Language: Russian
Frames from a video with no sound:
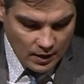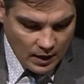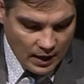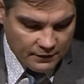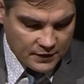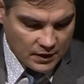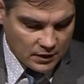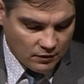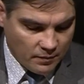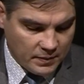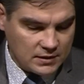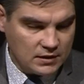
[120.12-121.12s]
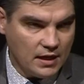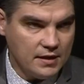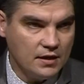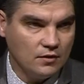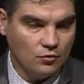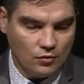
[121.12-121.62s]
Автор этого
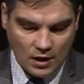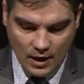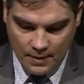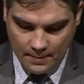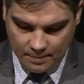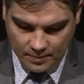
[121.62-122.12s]
послания Лука.